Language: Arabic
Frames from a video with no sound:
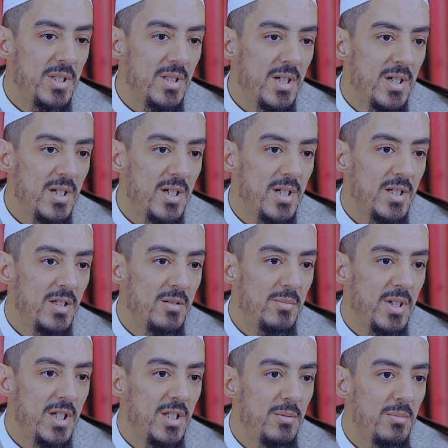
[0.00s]

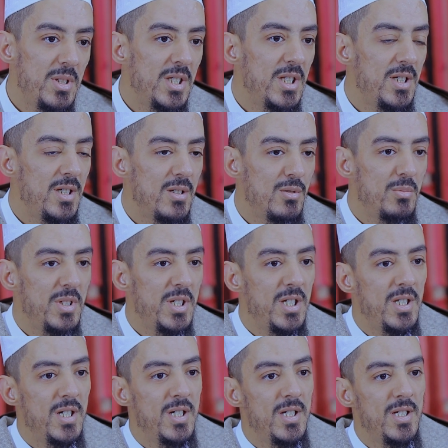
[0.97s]
دائمين من اليوم
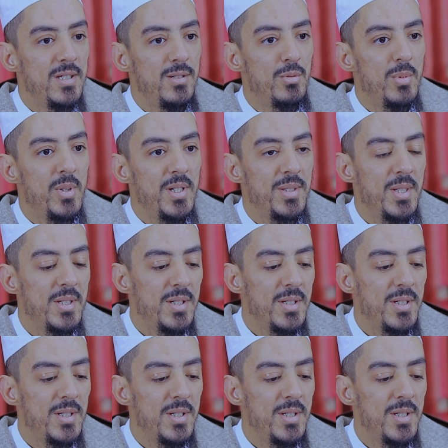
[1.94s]
إلى أن يبعث